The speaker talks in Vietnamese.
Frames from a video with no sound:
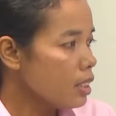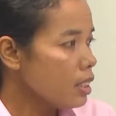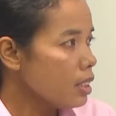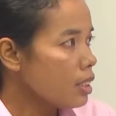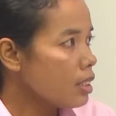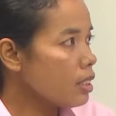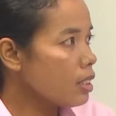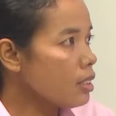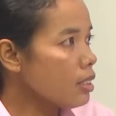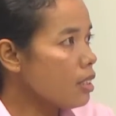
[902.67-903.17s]

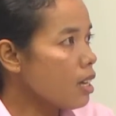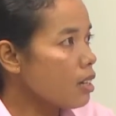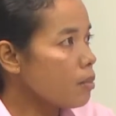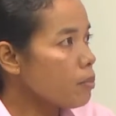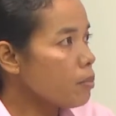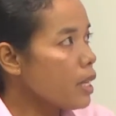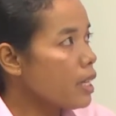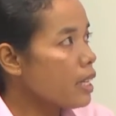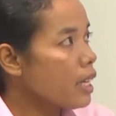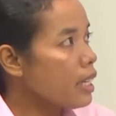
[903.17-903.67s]
cứ
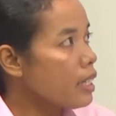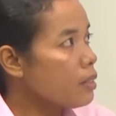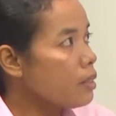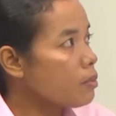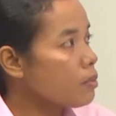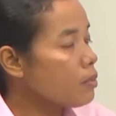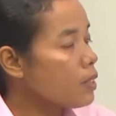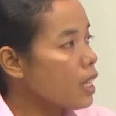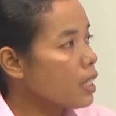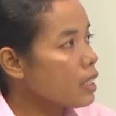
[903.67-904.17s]
admin ấy
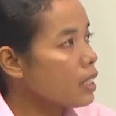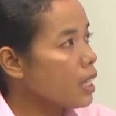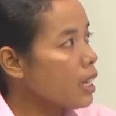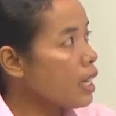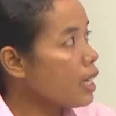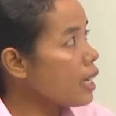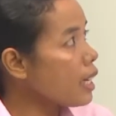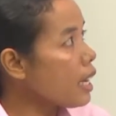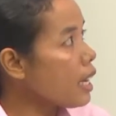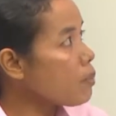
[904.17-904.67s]
tiệt tế
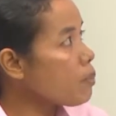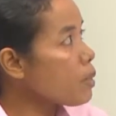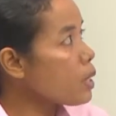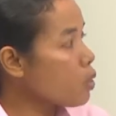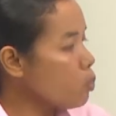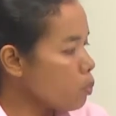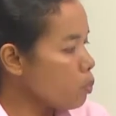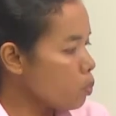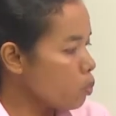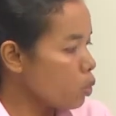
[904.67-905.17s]
cái pi
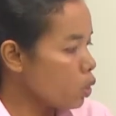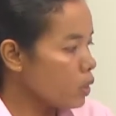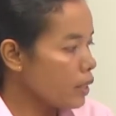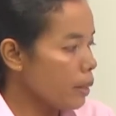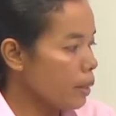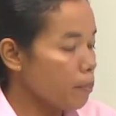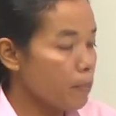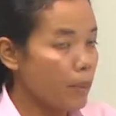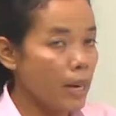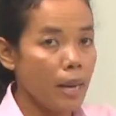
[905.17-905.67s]
rụp môn
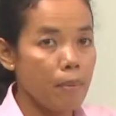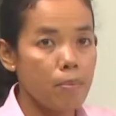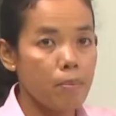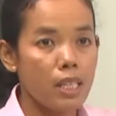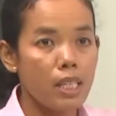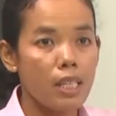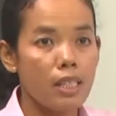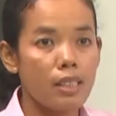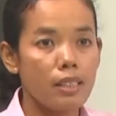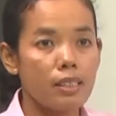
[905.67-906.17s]
tiếng pram
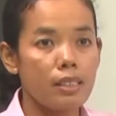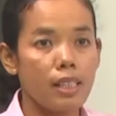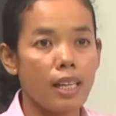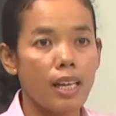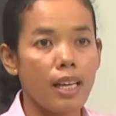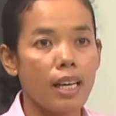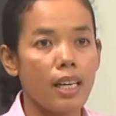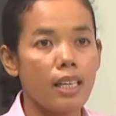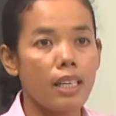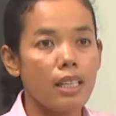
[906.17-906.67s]
đi cái
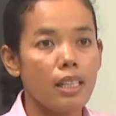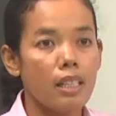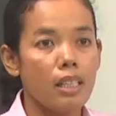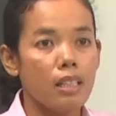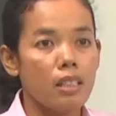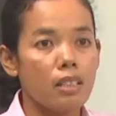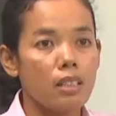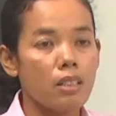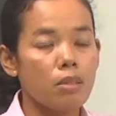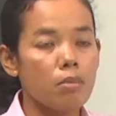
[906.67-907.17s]
nào
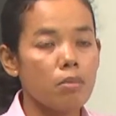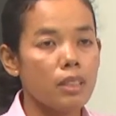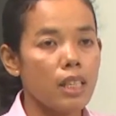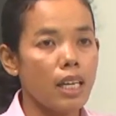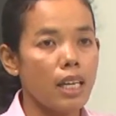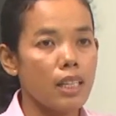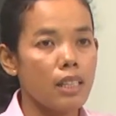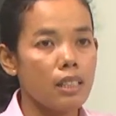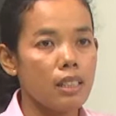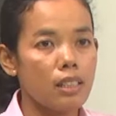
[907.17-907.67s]
con
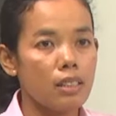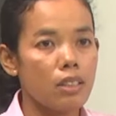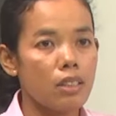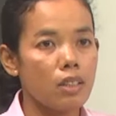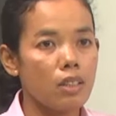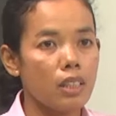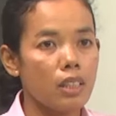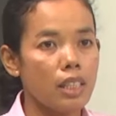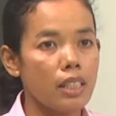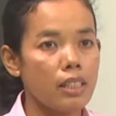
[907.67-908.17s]
cha
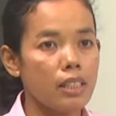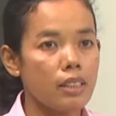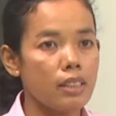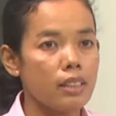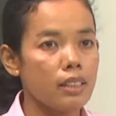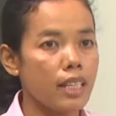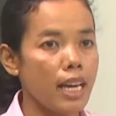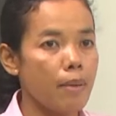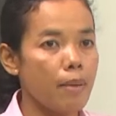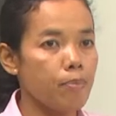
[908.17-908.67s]
tình
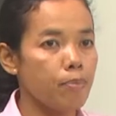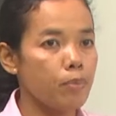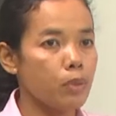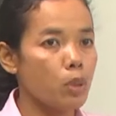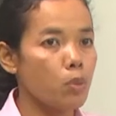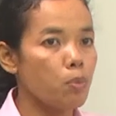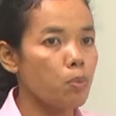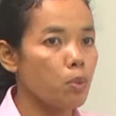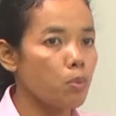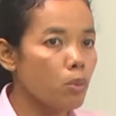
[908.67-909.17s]
chăm
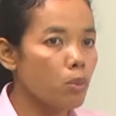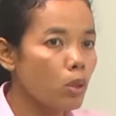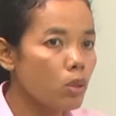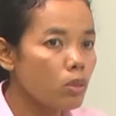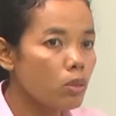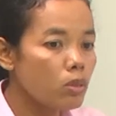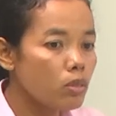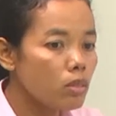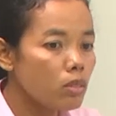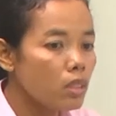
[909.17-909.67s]
rụp
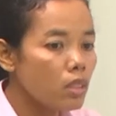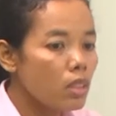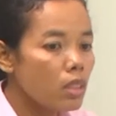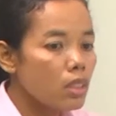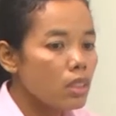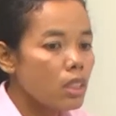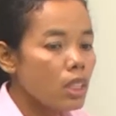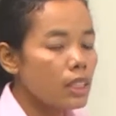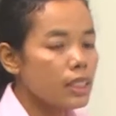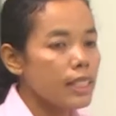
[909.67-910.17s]
môn
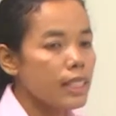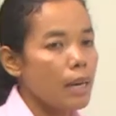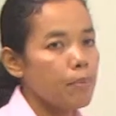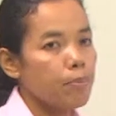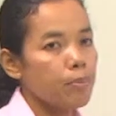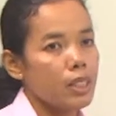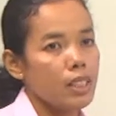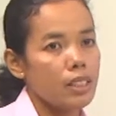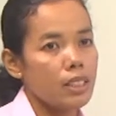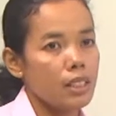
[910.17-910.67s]
nâng chăm
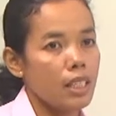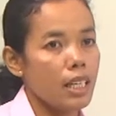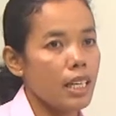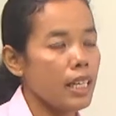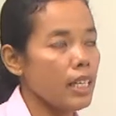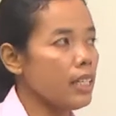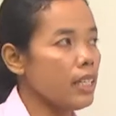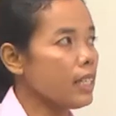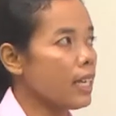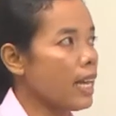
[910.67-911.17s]
từ
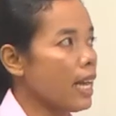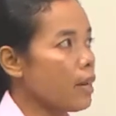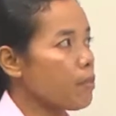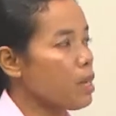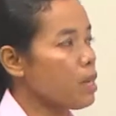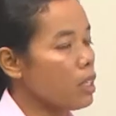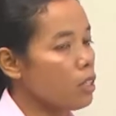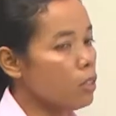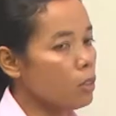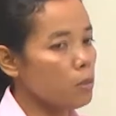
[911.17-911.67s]
đấy cái nào
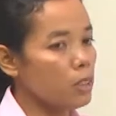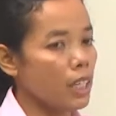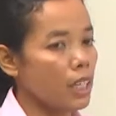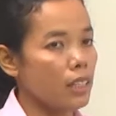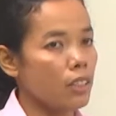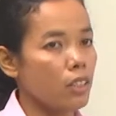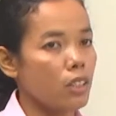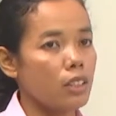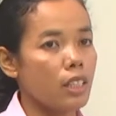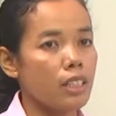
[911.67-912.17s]
bờ con cha
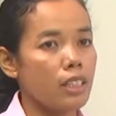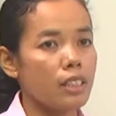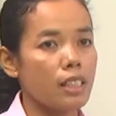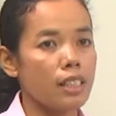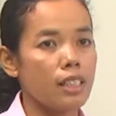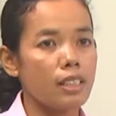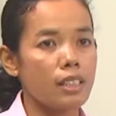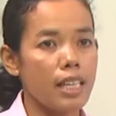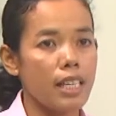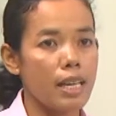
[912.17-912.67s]
tâm tinh
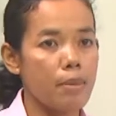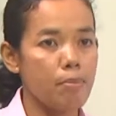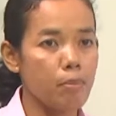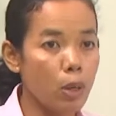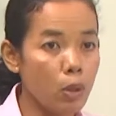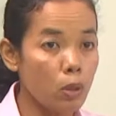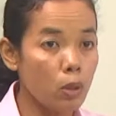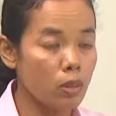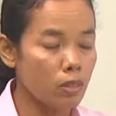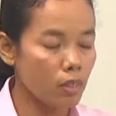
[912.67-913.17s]
từ đấy
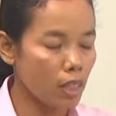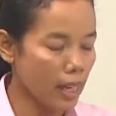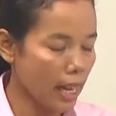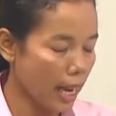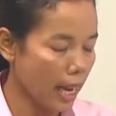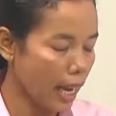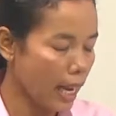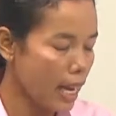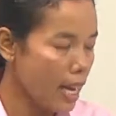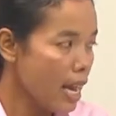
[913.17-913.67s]
mồn cái
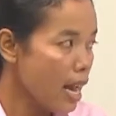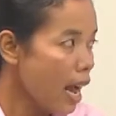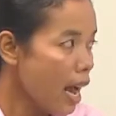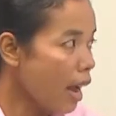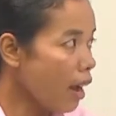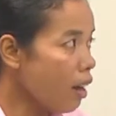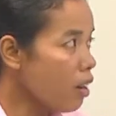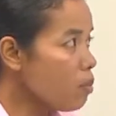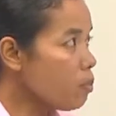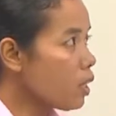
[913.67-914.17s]
nào
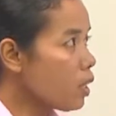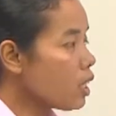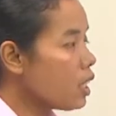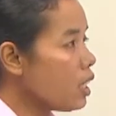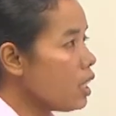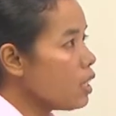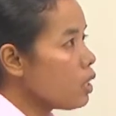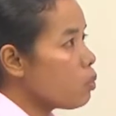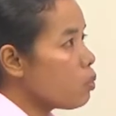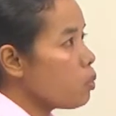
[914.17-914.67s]
hai mà
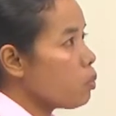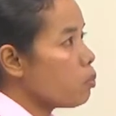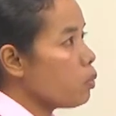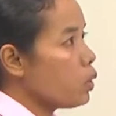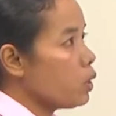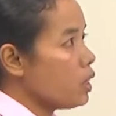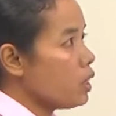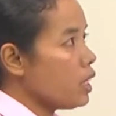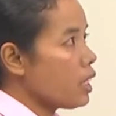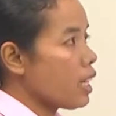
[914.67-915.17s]
khơi rùa
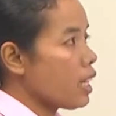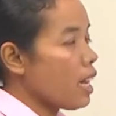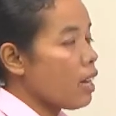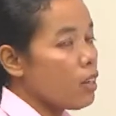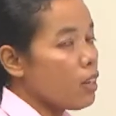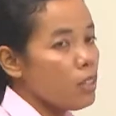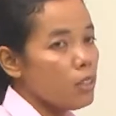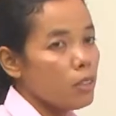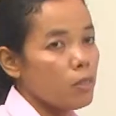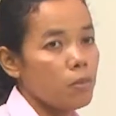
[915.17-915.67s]
mồn chỉ
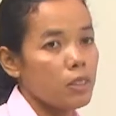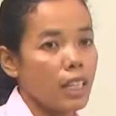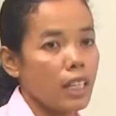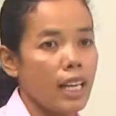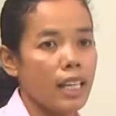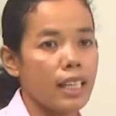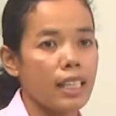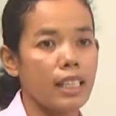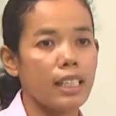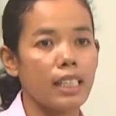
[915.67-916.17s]
cõi con cha
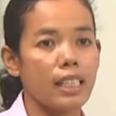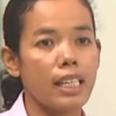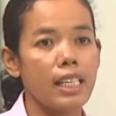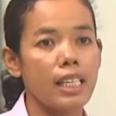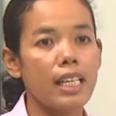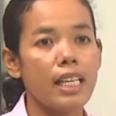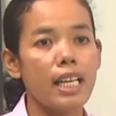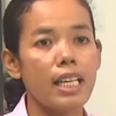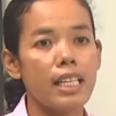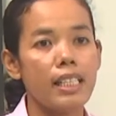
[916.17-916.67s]
nâng
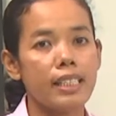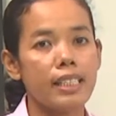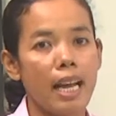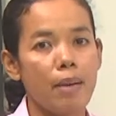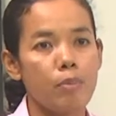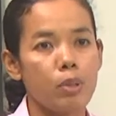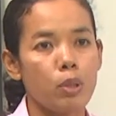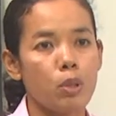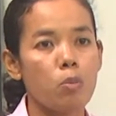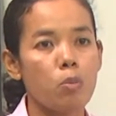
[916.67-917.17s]
nghe
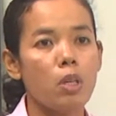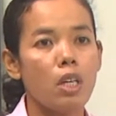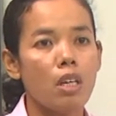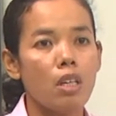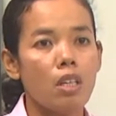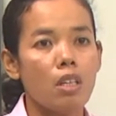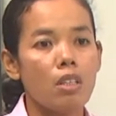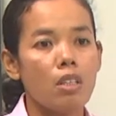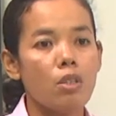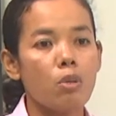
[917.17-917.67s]
chăm rúp
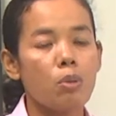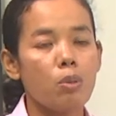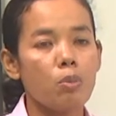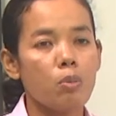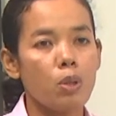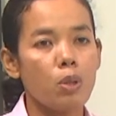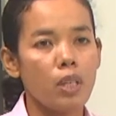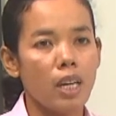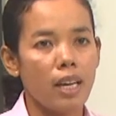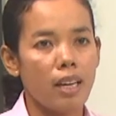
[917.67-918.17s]
rùa
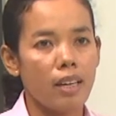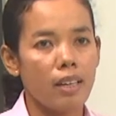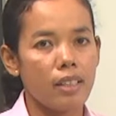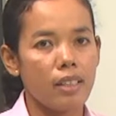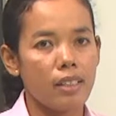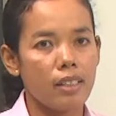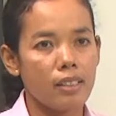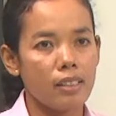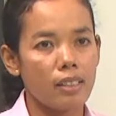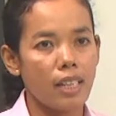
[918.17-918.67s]
mồn hơi
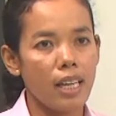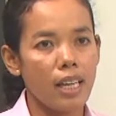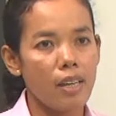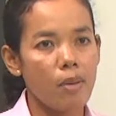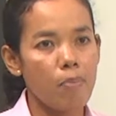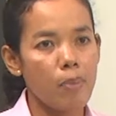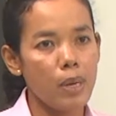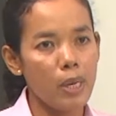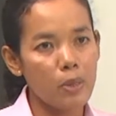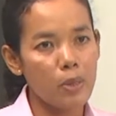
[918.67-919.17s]
ta đọc
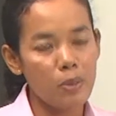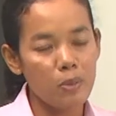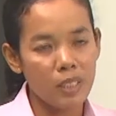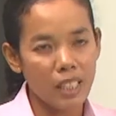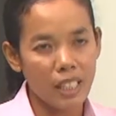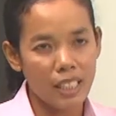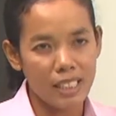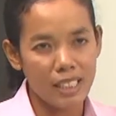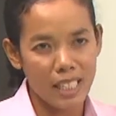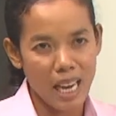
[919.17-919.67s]
về con cha
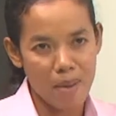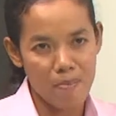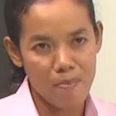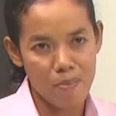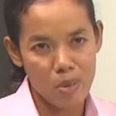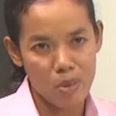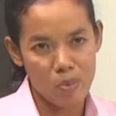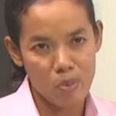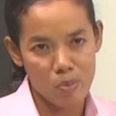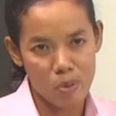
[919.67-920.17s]
chăm
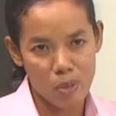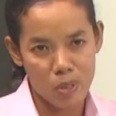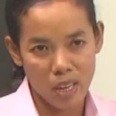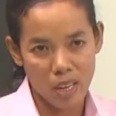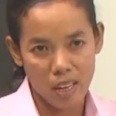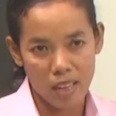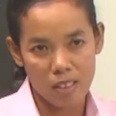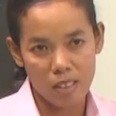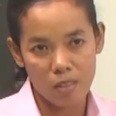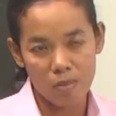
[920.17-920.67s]
rùa mồn
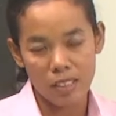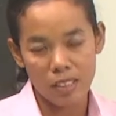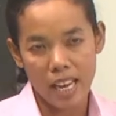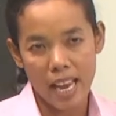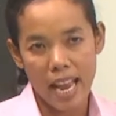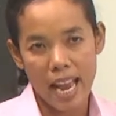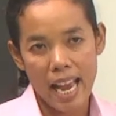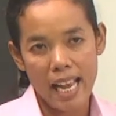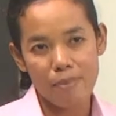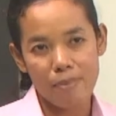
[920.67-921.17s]
hơi con cha
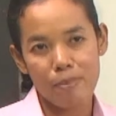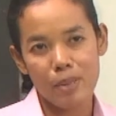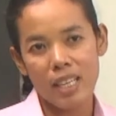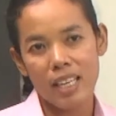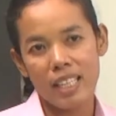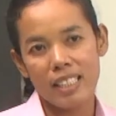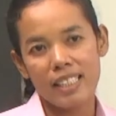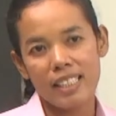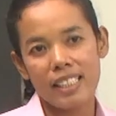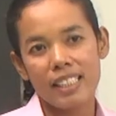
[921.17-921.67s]
ai
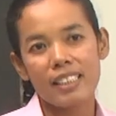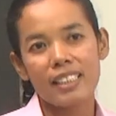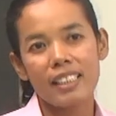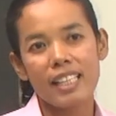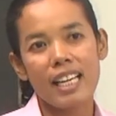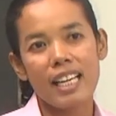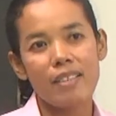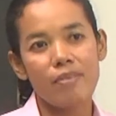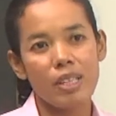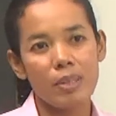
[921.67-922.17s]
lịch từ
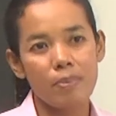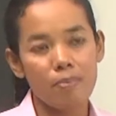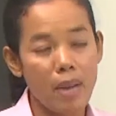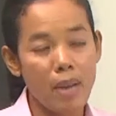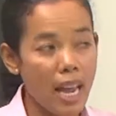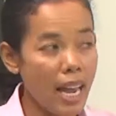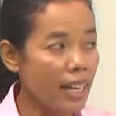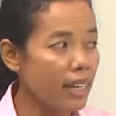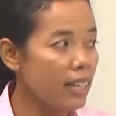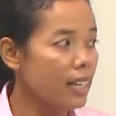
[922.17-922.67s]
đấy vĩnh
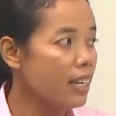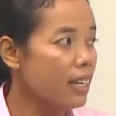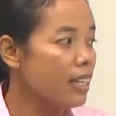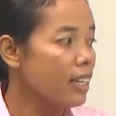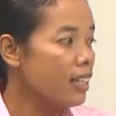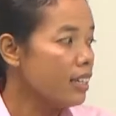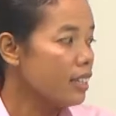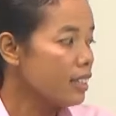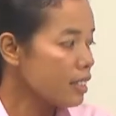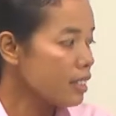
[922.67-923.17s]
bán
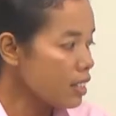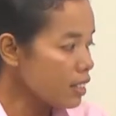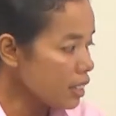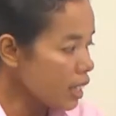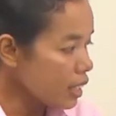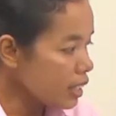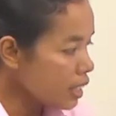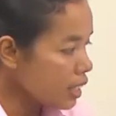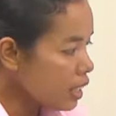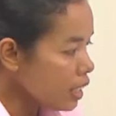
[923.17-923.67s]
tại sao
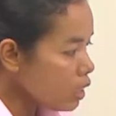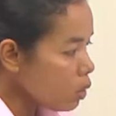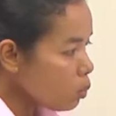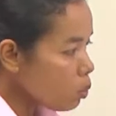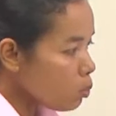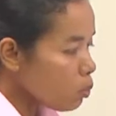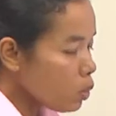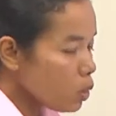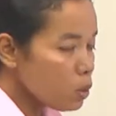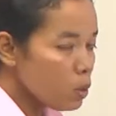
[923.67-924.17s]
ta khơi rùa
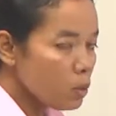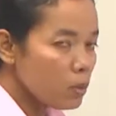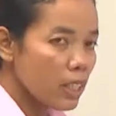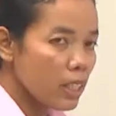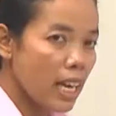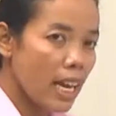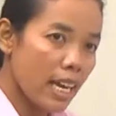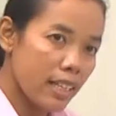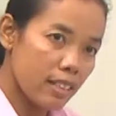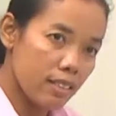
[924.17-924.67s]
mồn con cha
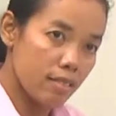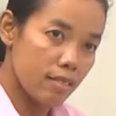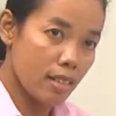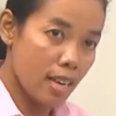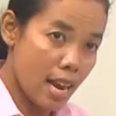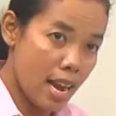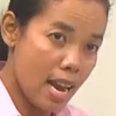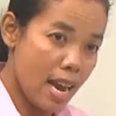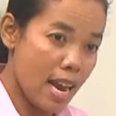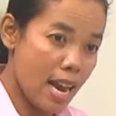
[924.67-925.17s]
ai
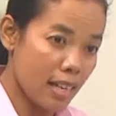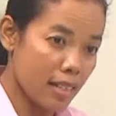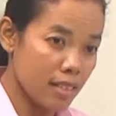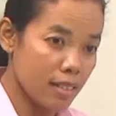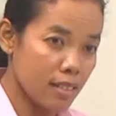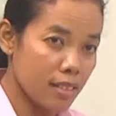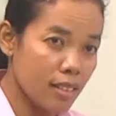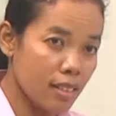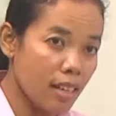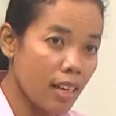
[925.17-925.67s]
ai
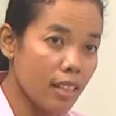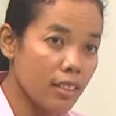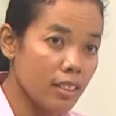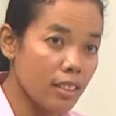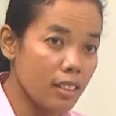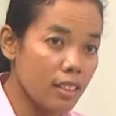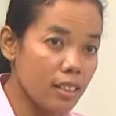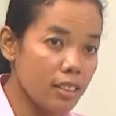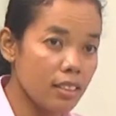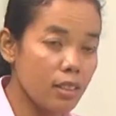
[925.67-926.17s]
ai
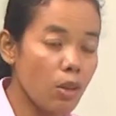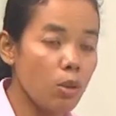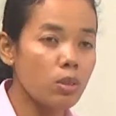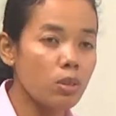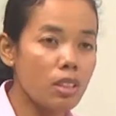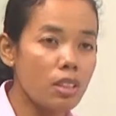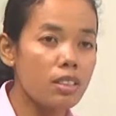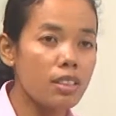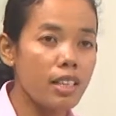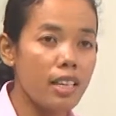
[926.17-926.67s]
ở sâu
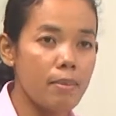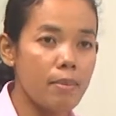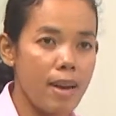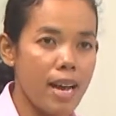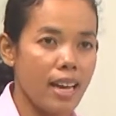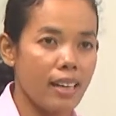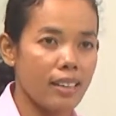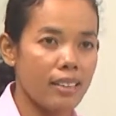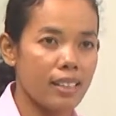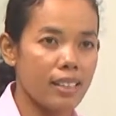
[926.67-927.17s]
từ đấy
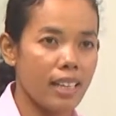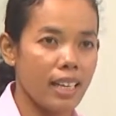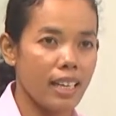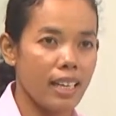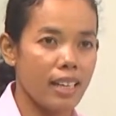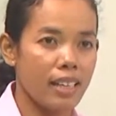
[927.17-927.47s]
bán cái nào